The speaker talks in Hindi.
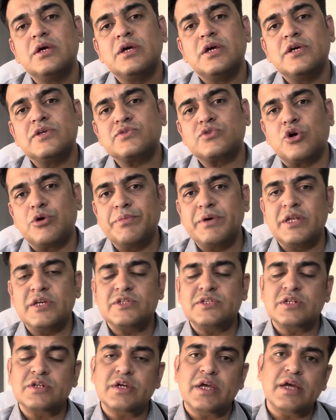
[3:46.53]
इस
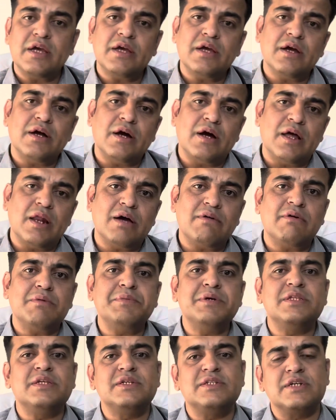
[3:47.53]
कॉम्बिनेशन के अलावा
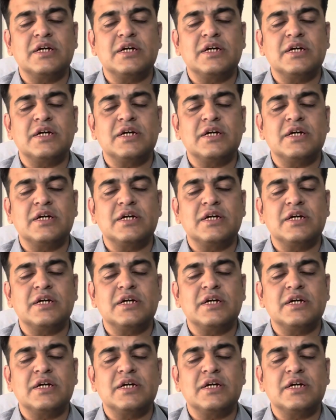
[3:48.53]
भी दी